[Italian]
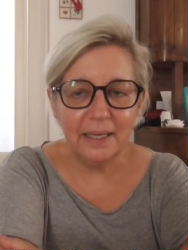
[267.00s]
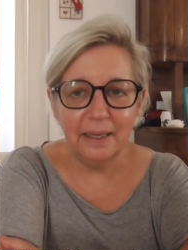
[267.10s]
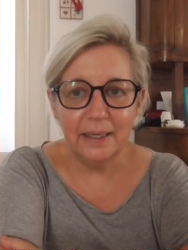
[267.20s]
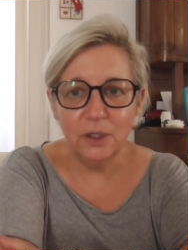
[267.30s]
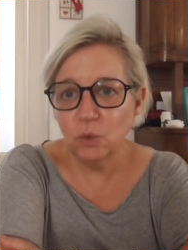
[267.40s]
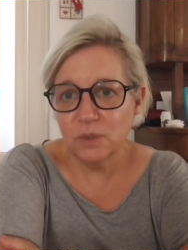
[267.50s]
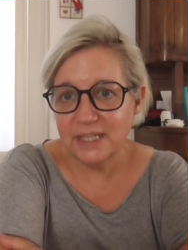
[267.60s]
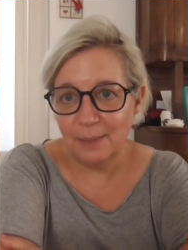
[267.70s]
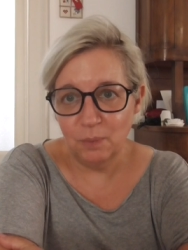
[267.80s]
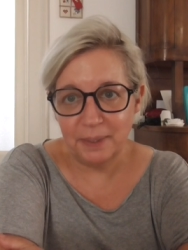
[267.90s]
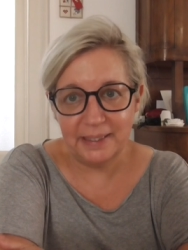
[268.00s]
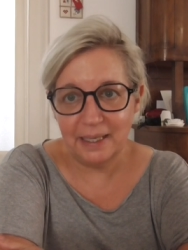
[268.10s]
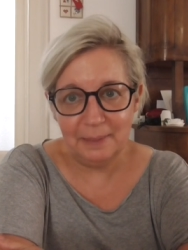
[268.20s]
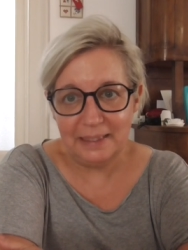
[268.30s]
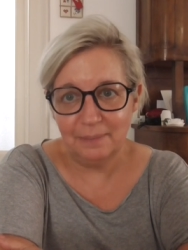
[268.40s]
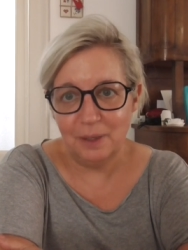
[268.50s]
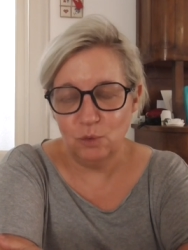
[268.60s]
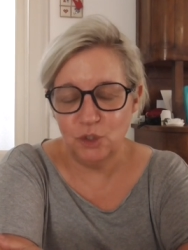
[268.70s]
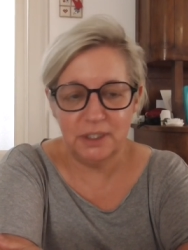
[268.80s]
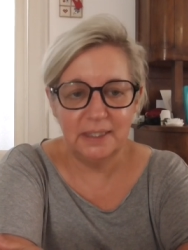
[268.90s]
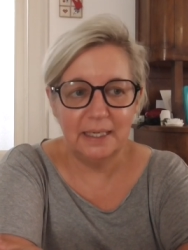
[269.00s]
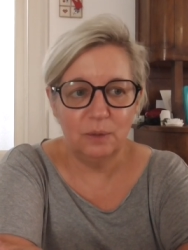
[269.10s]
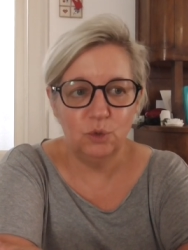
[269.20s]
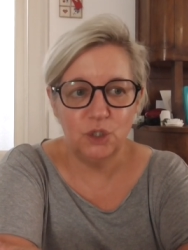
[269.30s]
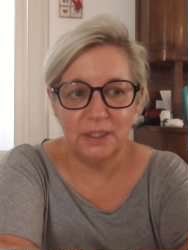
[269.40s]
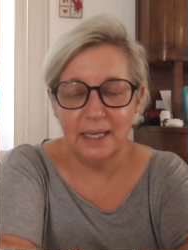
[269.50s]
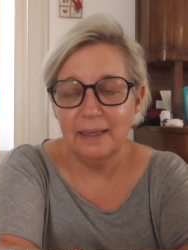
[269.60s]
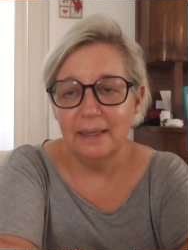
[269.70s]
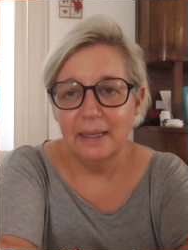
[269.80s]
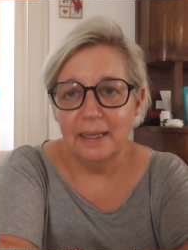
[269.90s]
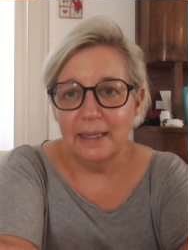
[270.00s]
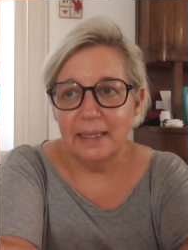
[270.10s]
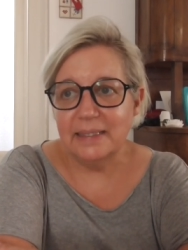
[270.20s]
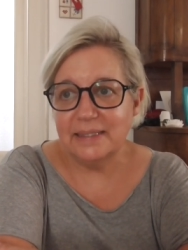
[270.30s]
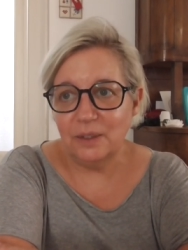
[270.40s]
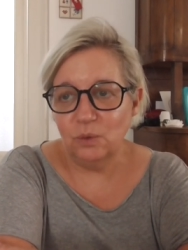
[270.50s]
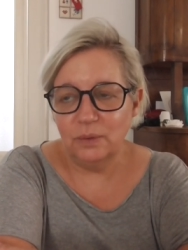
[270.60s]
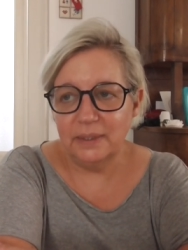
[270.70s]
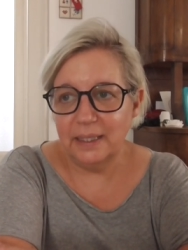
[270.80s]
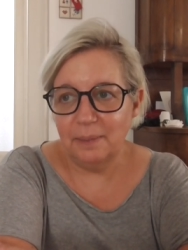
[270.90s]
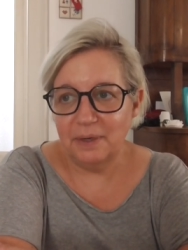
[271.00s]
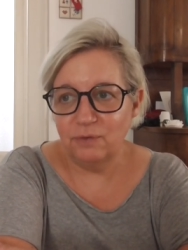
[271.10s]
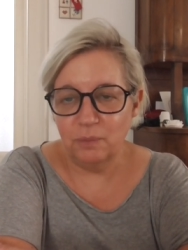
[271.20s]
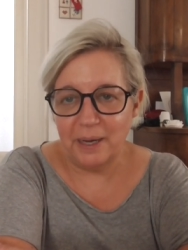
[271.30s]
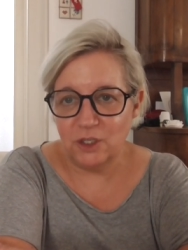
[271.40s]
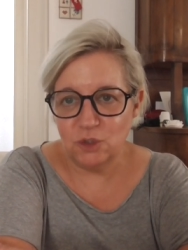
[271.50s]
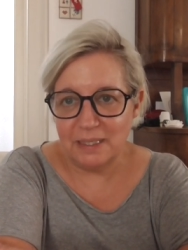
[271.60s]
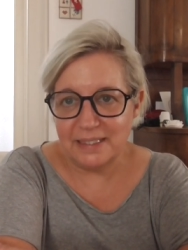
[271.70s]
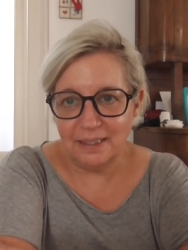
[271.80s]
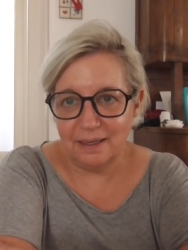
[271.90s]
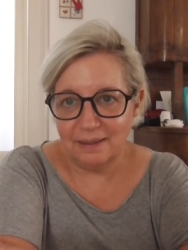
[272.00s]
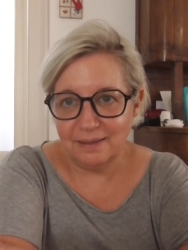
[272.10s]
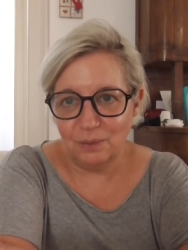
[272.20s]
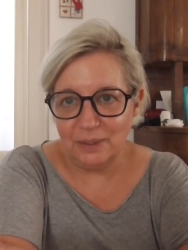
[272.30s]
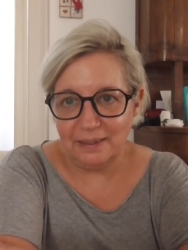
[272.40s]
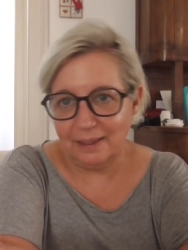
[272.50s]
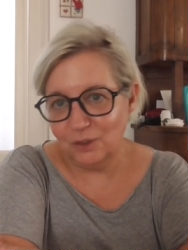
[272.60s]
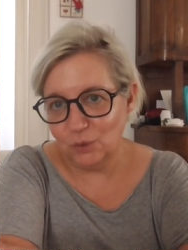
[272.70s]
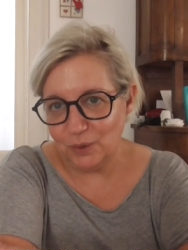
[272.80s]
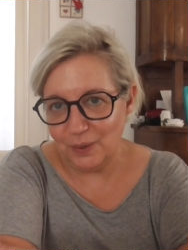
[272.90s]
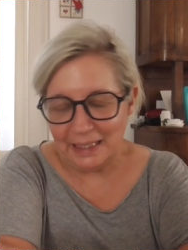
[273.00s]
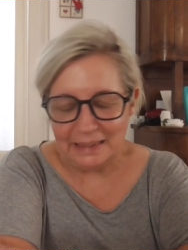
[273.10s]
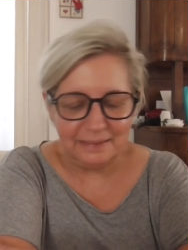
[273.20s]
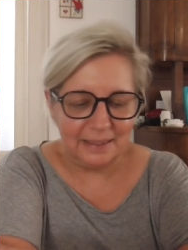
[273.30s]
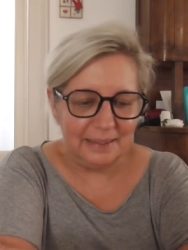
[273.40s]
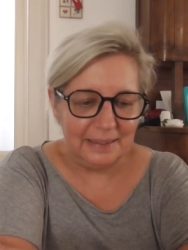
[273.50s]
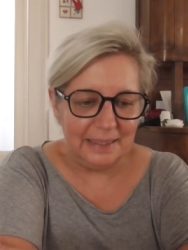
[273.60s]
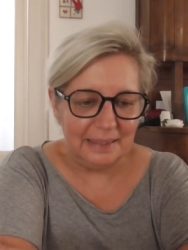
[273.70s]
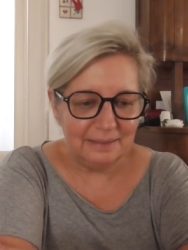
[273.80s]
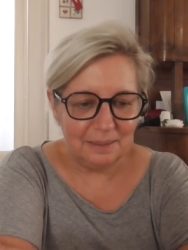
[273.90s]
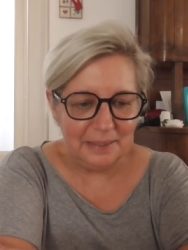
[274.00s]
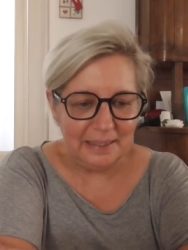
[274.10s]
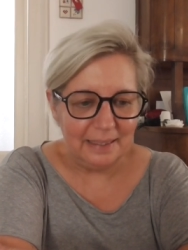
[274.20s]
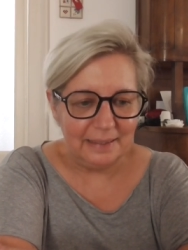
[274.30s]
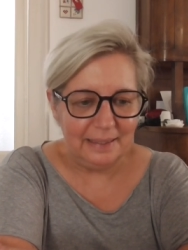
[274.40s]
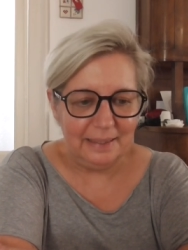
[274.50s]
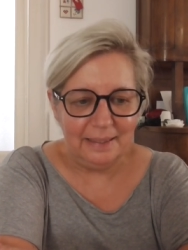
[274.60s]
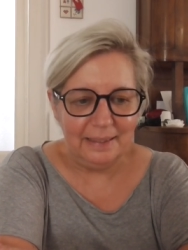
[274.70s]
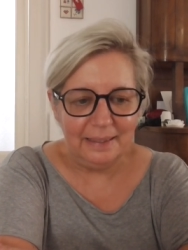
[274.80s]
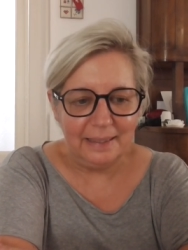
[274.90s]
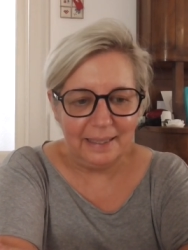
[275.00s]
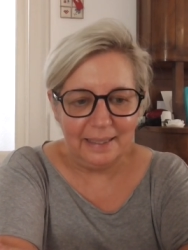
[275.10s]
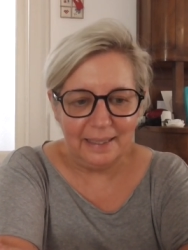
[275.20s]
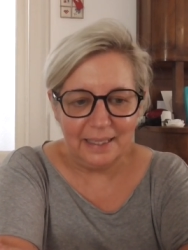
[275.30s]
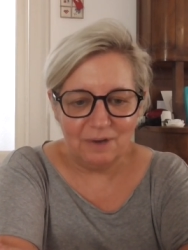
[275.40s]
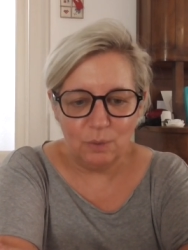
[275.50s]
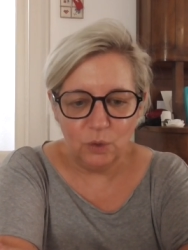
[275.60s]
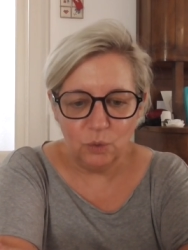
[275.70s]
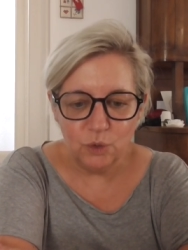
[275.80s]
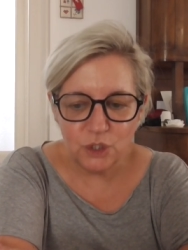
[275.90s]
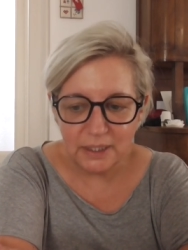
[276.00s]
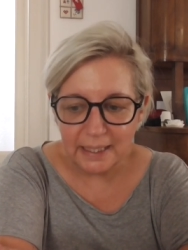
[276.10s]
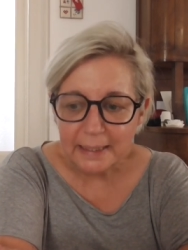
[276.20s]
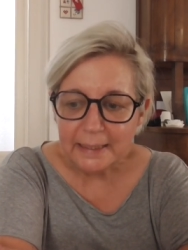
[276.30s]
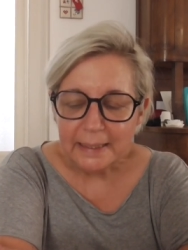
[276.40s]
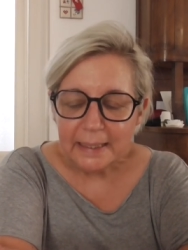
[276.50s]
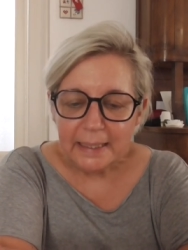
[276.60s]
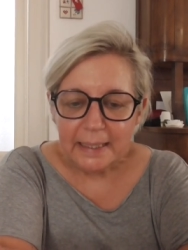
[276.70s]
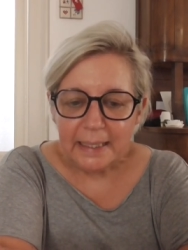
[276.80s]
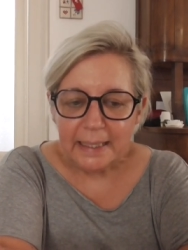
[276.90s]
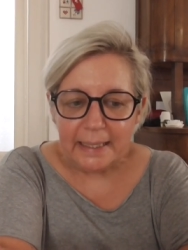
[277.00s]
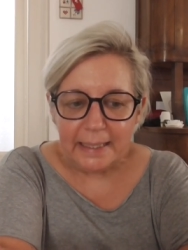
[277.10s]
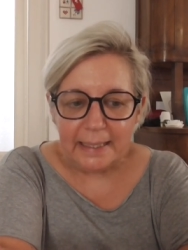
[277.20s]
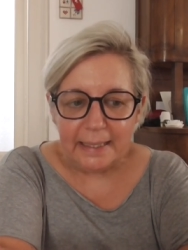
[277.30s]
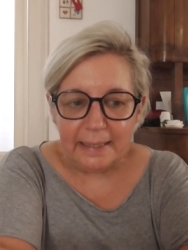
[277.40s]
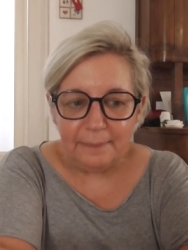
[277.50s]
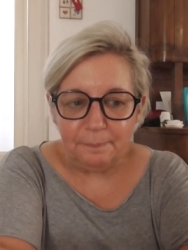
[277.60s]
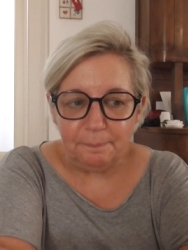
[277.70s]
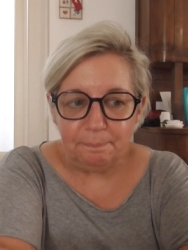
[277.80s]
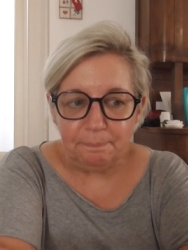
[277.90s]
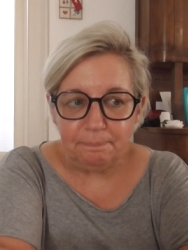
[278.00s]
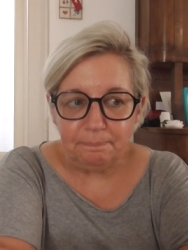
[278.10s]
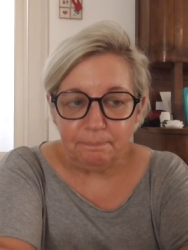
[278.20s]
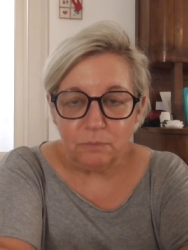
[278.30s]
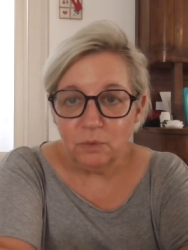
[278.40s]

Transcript: eh, non siamo praticamente mai usciti dalla cucina eh, se non per fumarci una sigaretta ogni tanto io e l'altra, amica che, che eravamo in cucina e mm,